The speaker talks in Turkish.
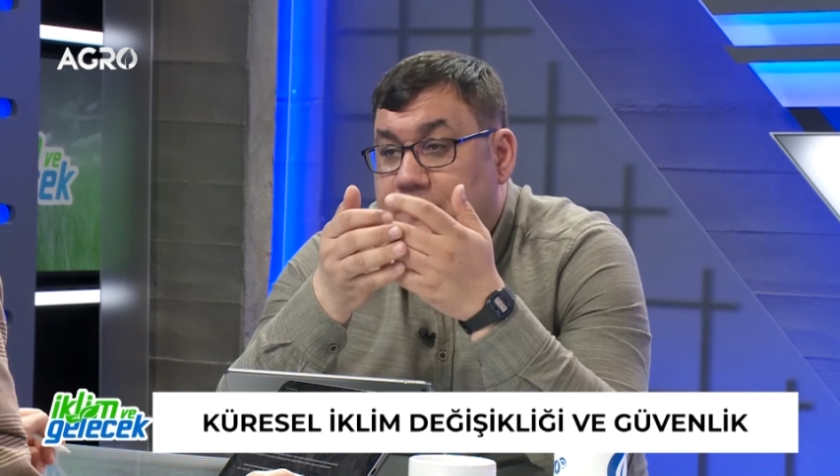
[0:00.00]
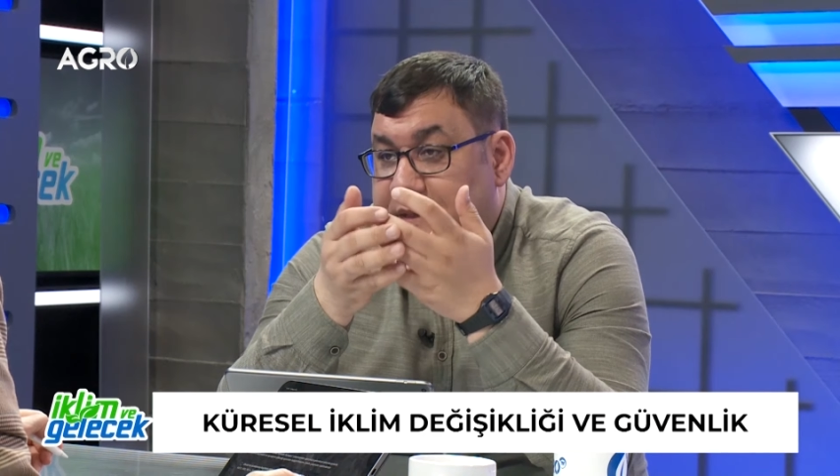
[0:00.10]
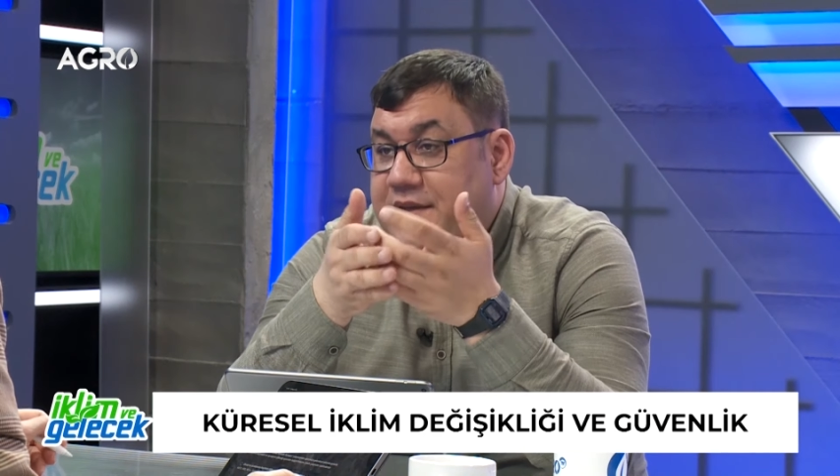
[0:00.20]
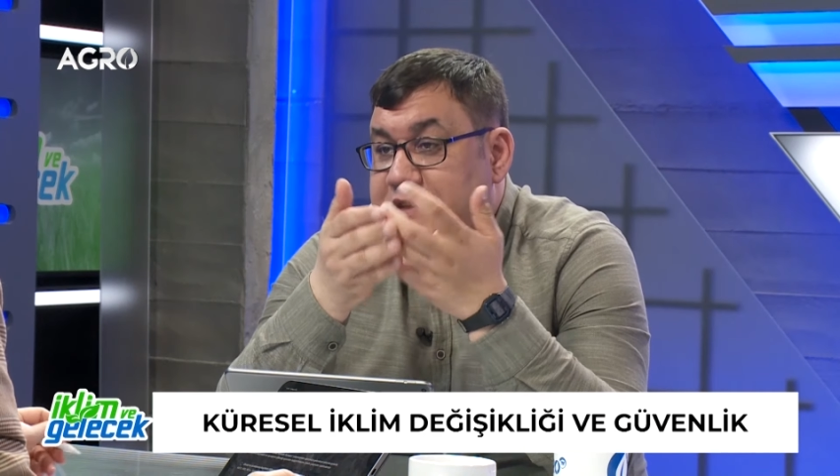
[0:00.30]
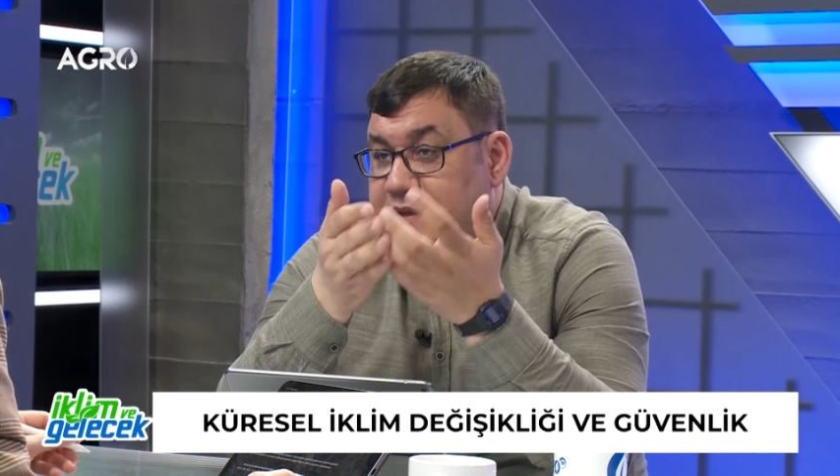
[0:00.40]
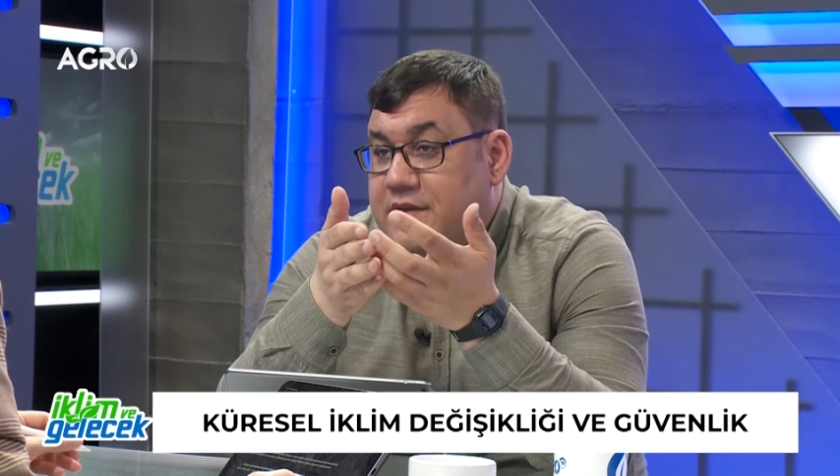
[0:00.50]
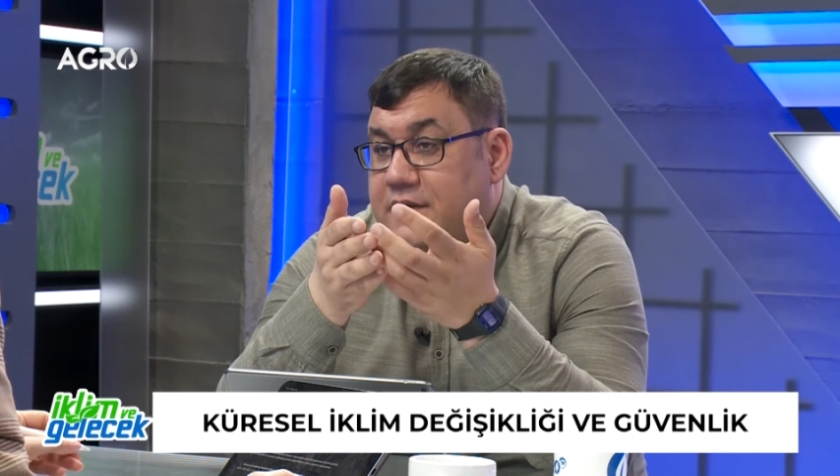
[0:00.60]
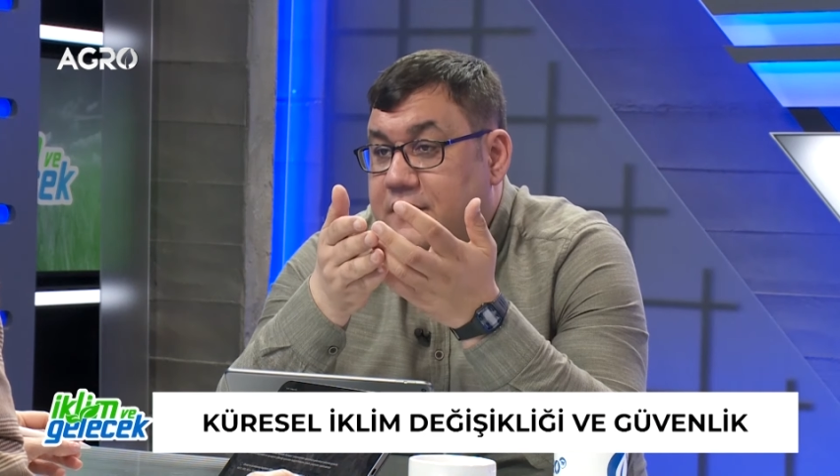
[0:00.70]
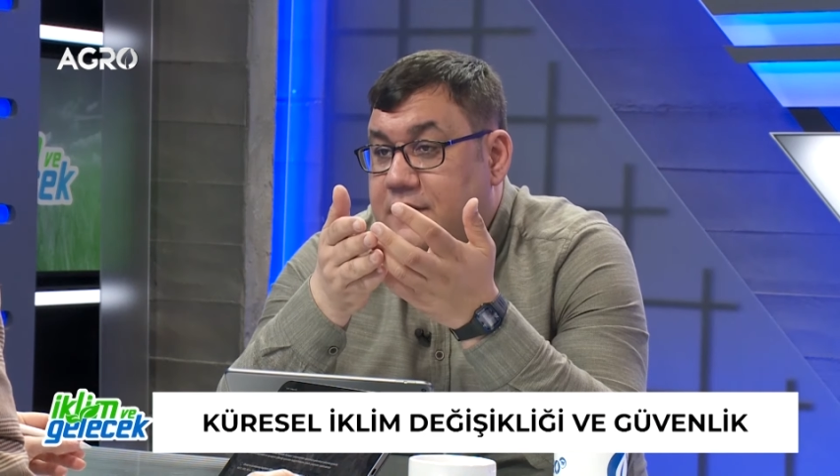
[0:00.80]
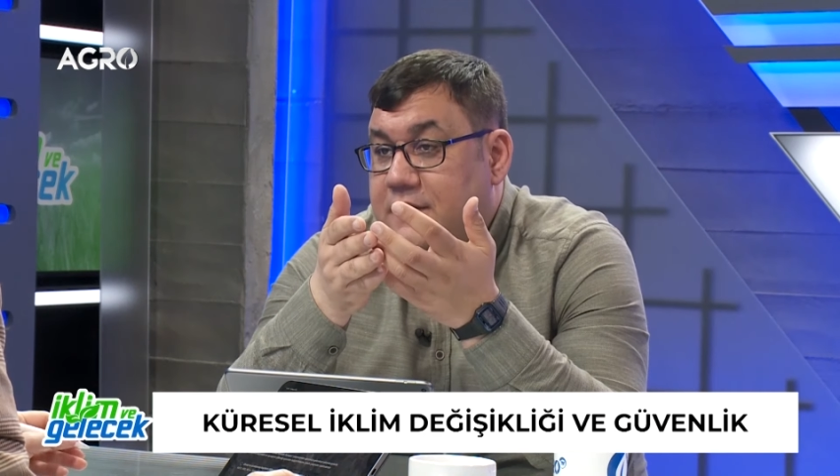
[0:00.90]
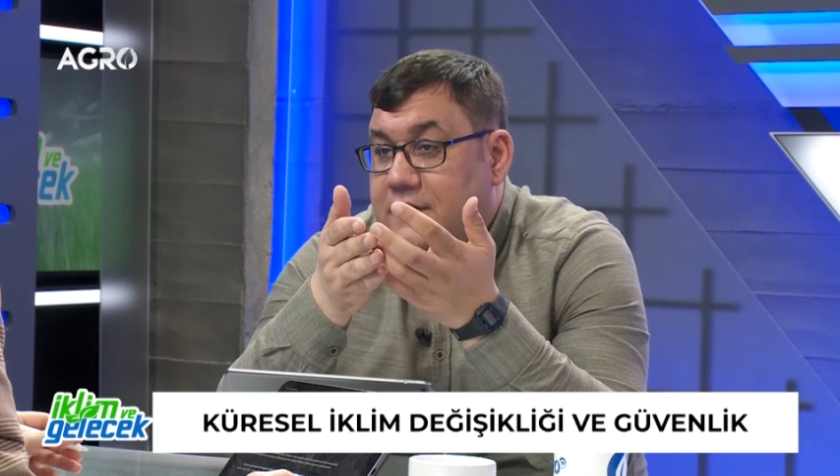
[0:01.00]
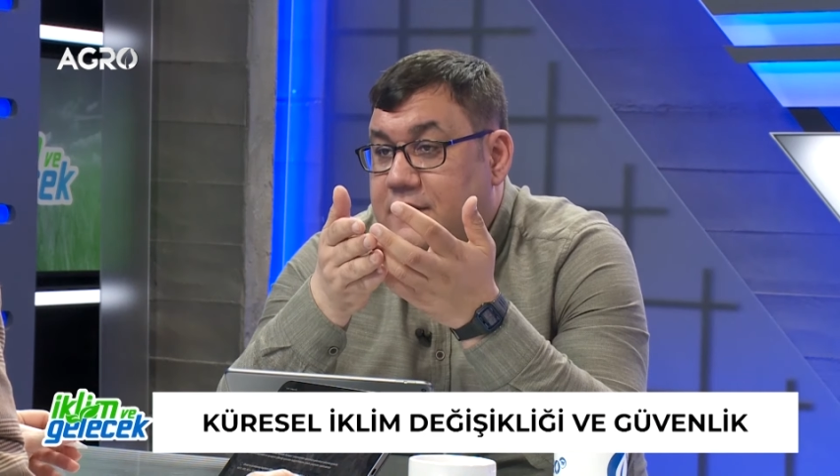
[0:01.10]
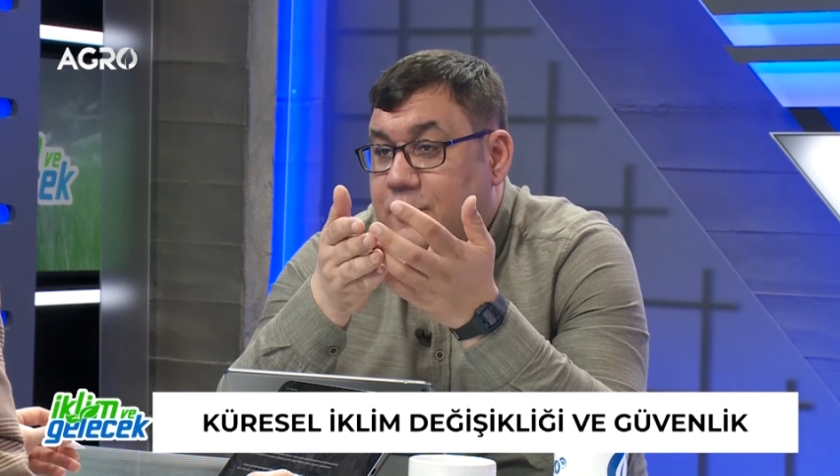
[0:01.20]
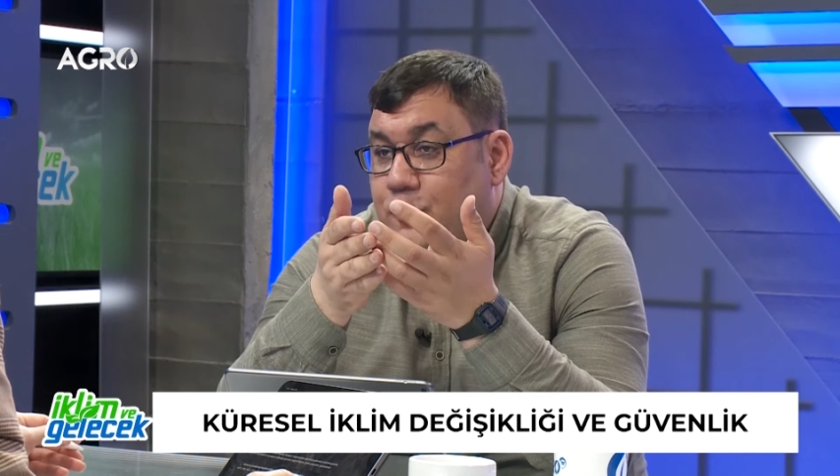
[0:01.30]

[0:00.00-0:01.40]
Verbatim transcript: birincil e,